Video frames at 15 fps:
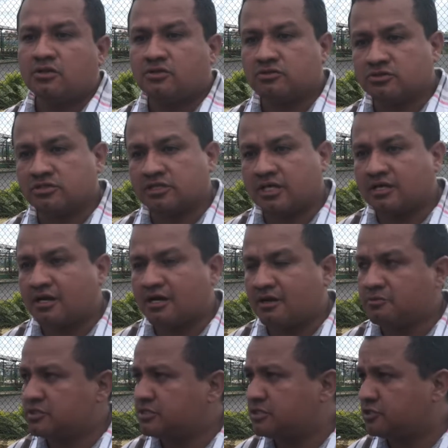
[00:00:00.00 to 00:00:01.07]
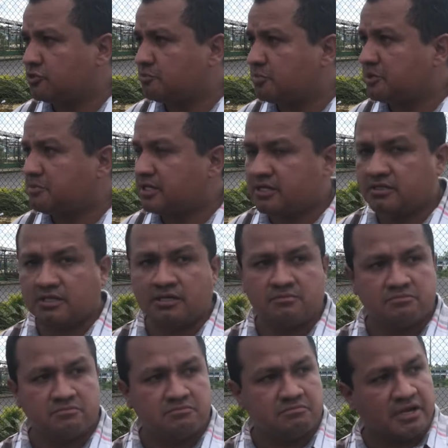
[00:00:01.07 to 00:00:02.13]
nos declaramos en sesión permanente,
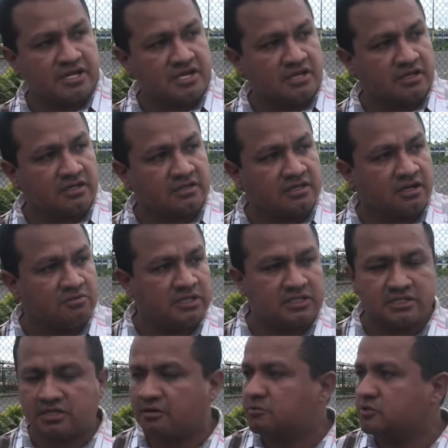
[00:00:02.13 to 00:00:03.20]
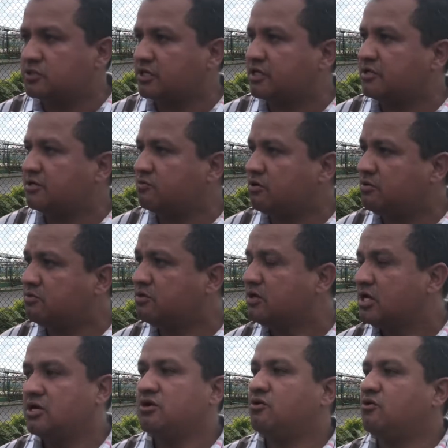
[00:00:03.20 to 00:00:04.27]
mañana tal vez estamos aquí de nuevo.
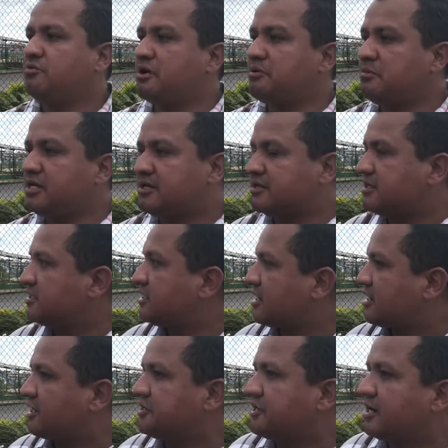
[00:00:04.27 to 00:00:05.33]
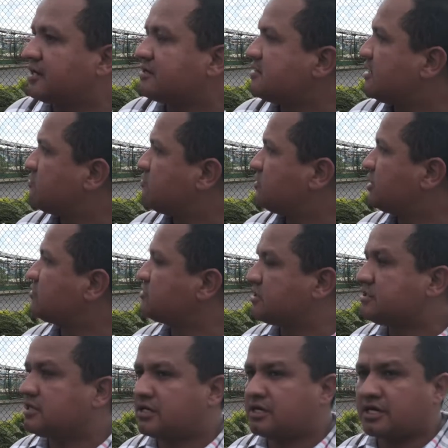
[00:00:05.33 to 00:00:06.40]
Obviamente tendrá que llegar, algún rato
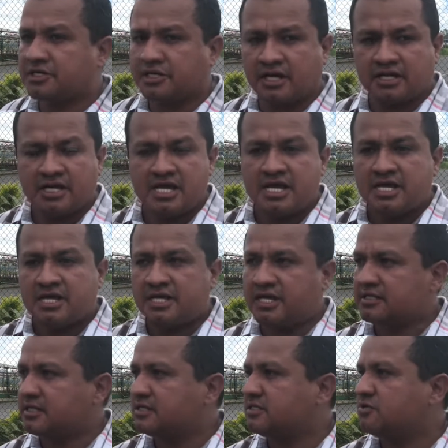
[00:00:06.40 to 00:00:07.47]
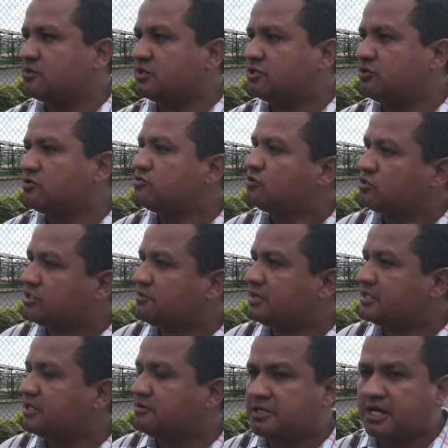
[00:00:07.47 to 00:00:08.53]
tendrá que llegar y esta situación no se va
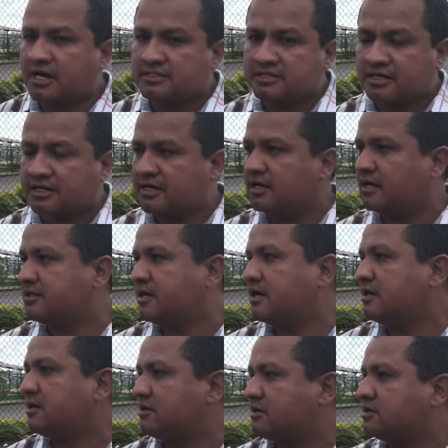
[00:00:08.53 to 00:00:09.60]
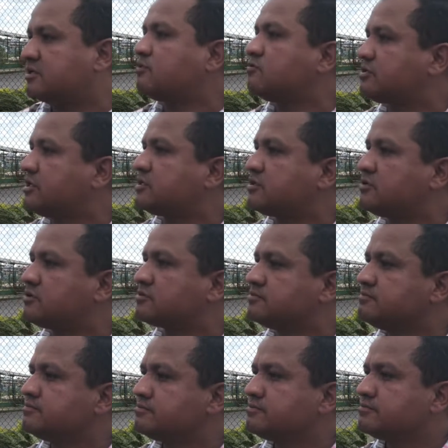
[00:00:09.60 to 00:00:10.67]
a terminar hasta que dé la renuncia el señor.
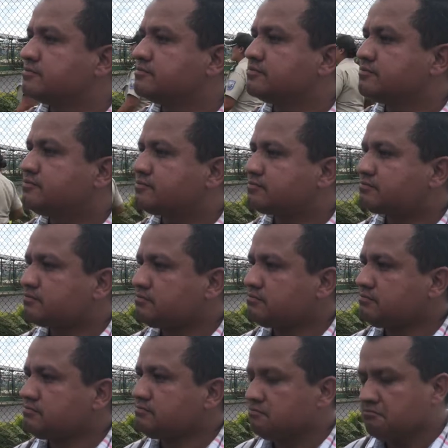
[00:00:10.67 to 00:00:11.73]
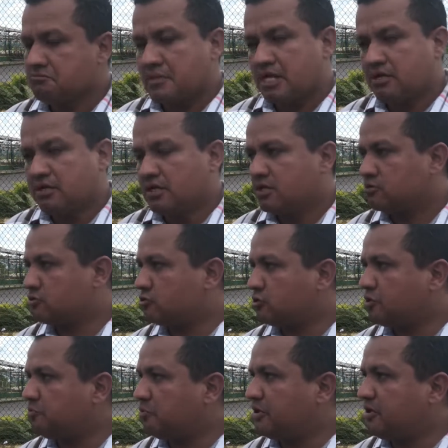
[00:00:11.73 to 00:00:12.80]
O sea, solamente la renuncia y nada más.
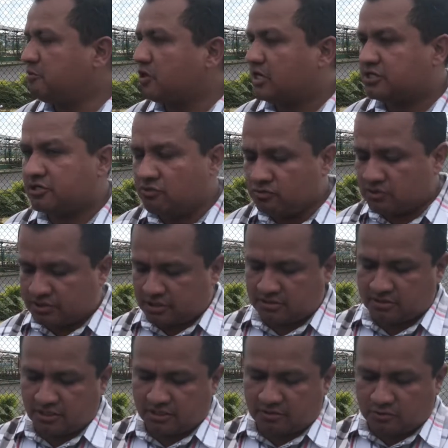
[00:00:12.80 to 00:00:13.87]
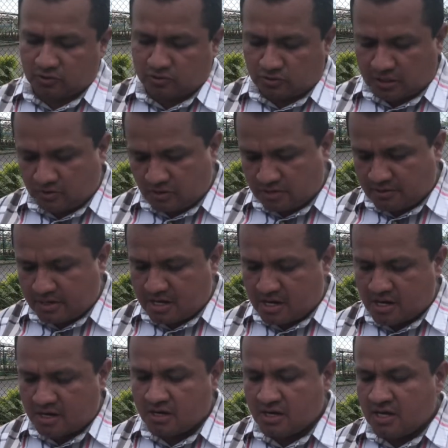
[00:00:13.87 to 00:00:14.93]
Nosotros pedimos la renuncia, tenemos una
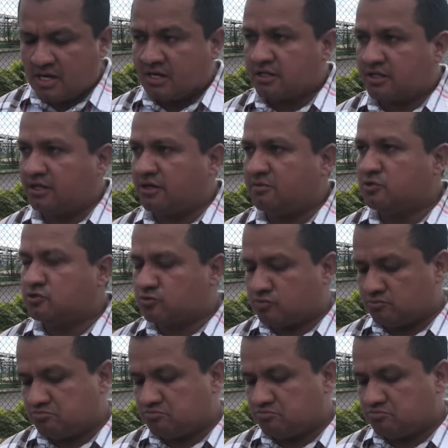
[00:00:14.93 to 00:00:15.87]
nueva, tenemos,